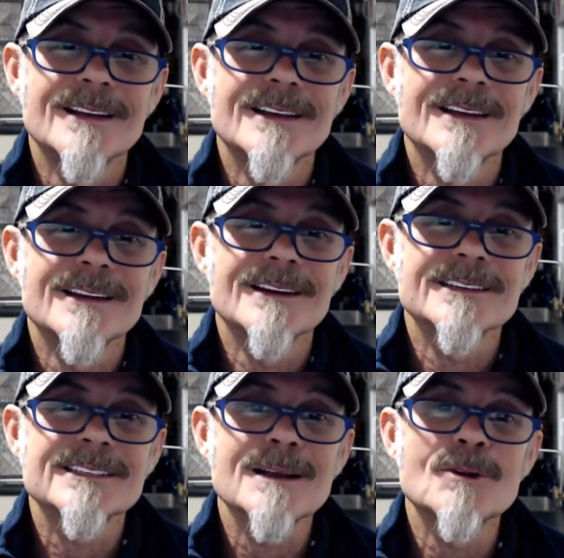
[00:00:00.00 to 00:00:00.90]
Eh,
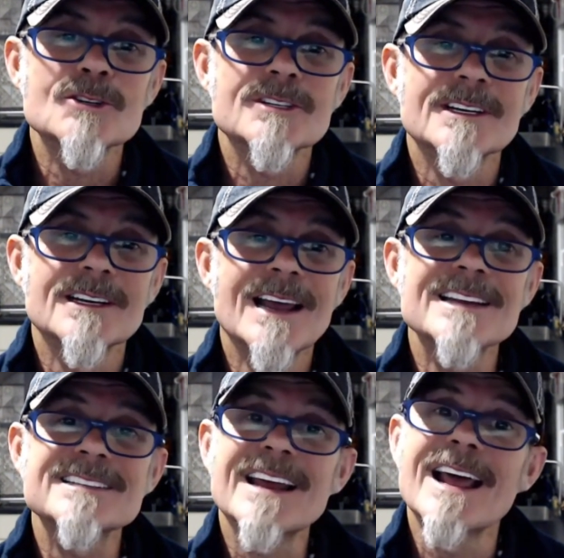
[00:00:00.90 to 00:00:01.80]
estaremos, eh, él
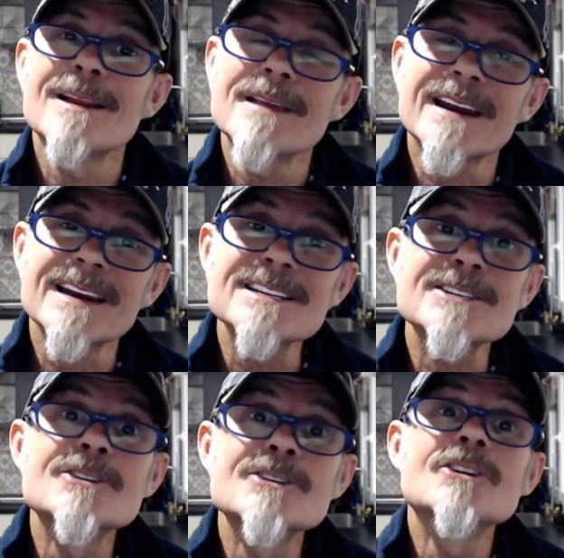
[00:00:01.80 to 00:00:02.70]
estará el viernes,
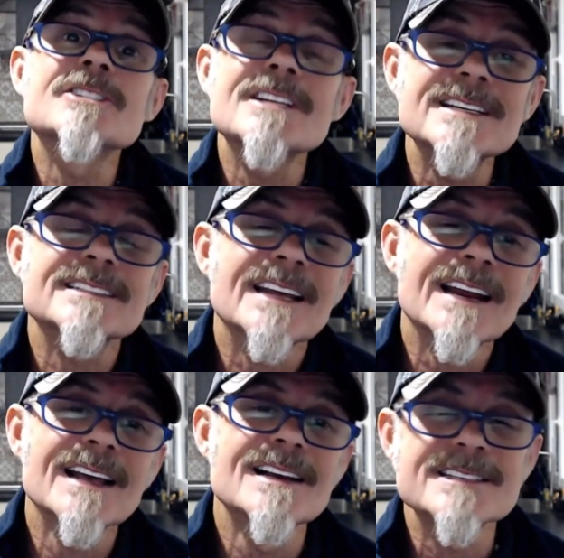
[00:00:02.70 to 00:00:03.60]
no sé si
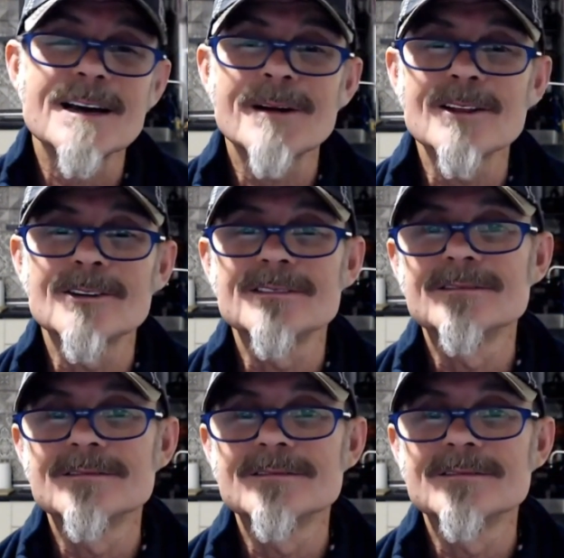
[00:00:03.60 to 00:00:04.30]
estará el sábado.